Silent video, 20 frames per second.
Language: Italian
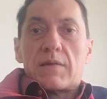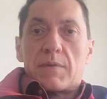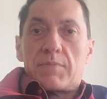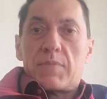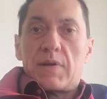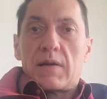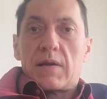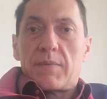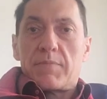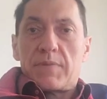
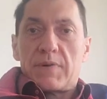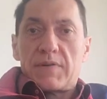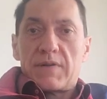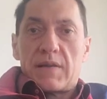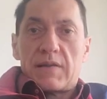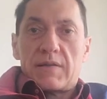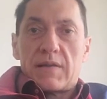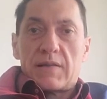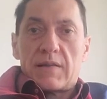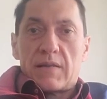sabbia
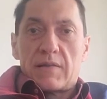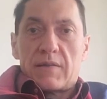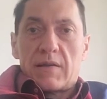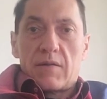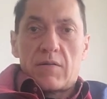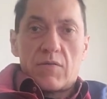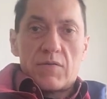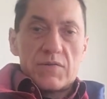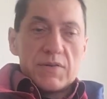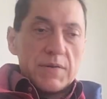rappresenta tante
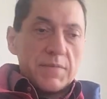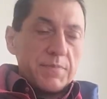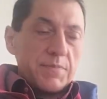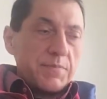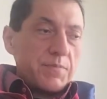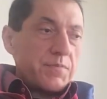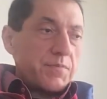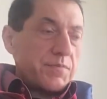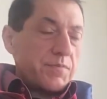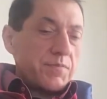cose,
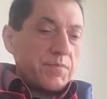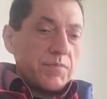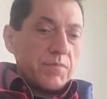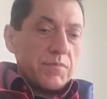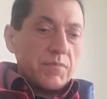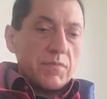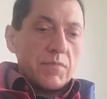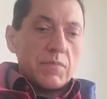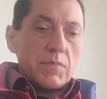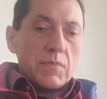
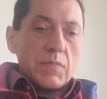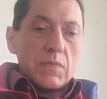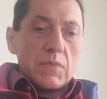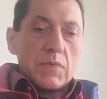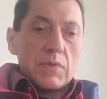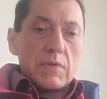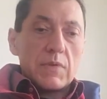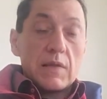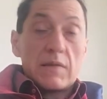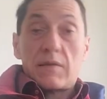
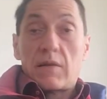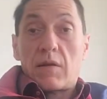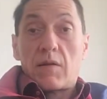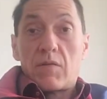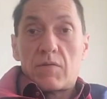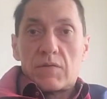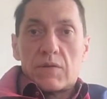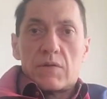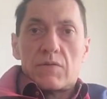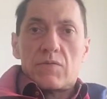tante
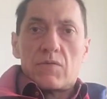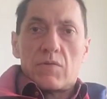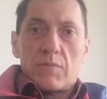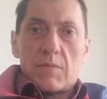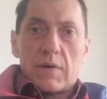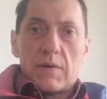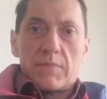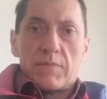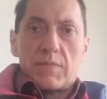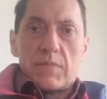cose
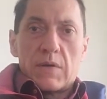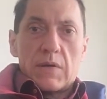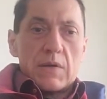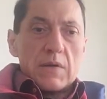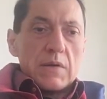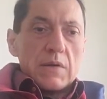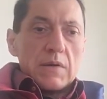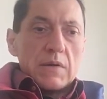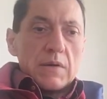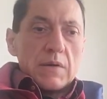insomma.
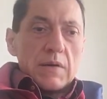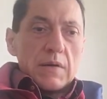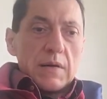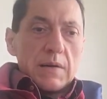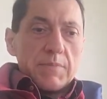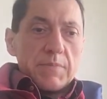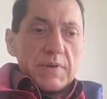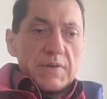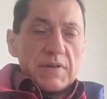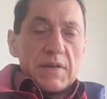
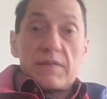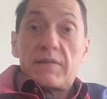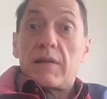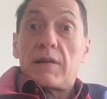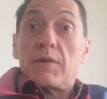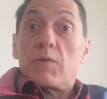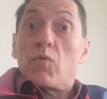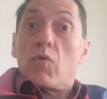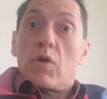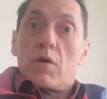
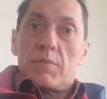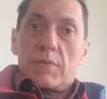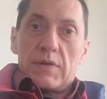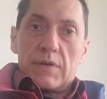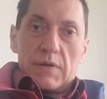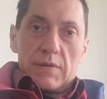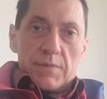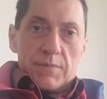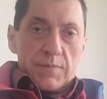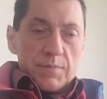Rappresenta gli
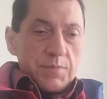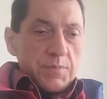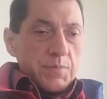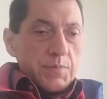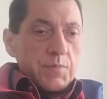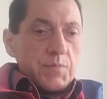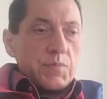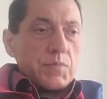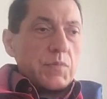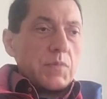uomini,
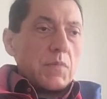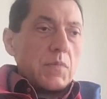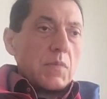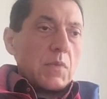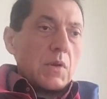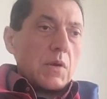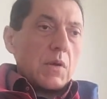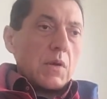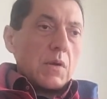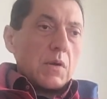
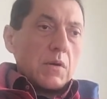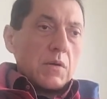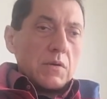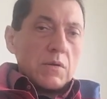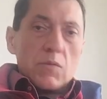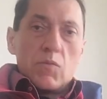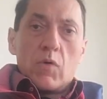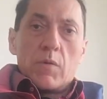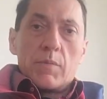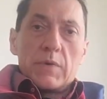
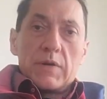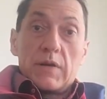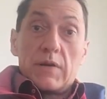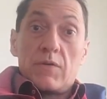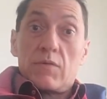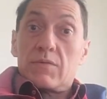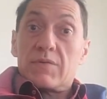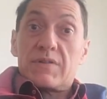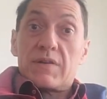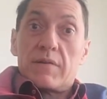gli uomini
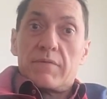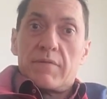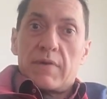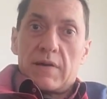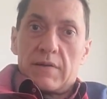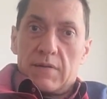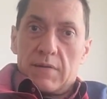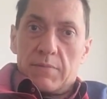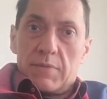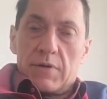non
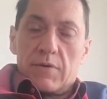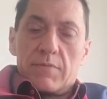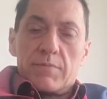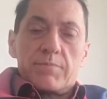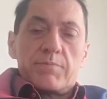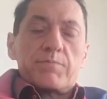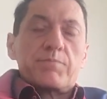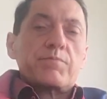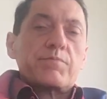salvati però,